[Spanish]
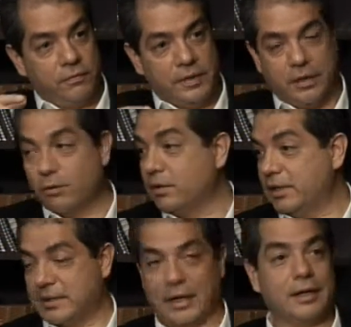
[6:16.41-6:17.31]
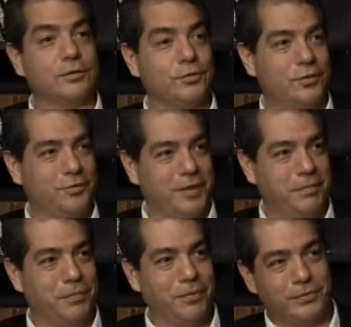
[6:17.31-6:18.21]
de, en este caso
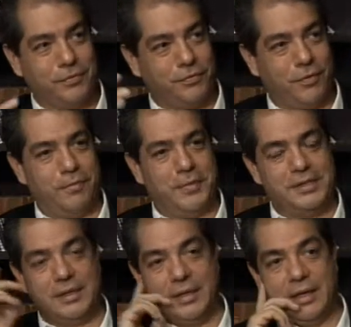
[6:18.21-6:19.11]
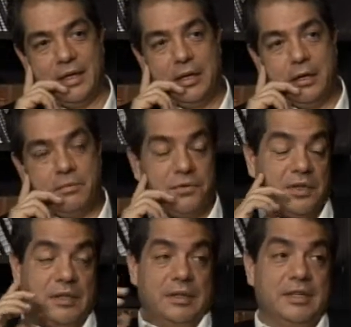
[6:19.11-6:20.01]
Sofipos, Sofomes,
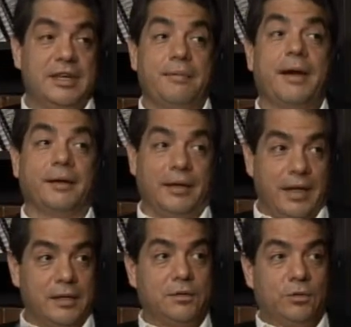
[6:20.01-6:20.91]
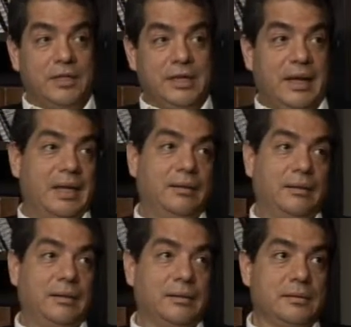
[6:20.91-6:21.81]
lleva riesgos
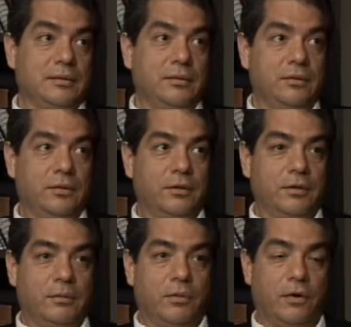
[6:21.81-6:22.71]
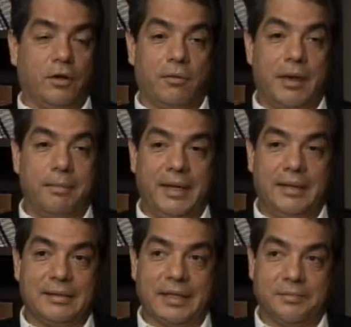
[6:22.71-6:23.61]
inherentes, porque
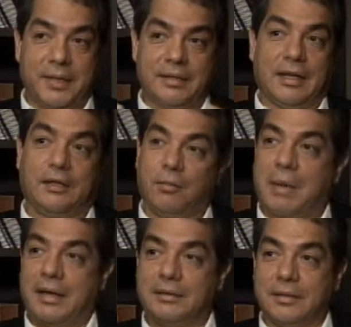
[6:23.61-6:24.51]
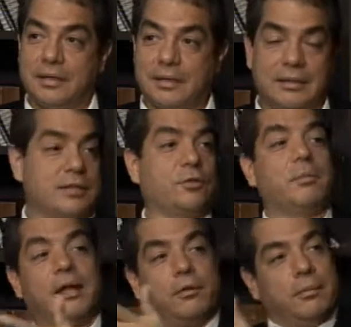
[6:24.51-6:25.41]
obviamente estás prestando más, estás
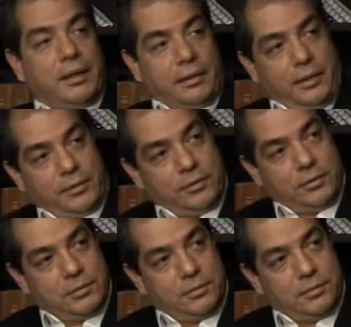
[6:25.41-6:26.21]
tomando más riesgos.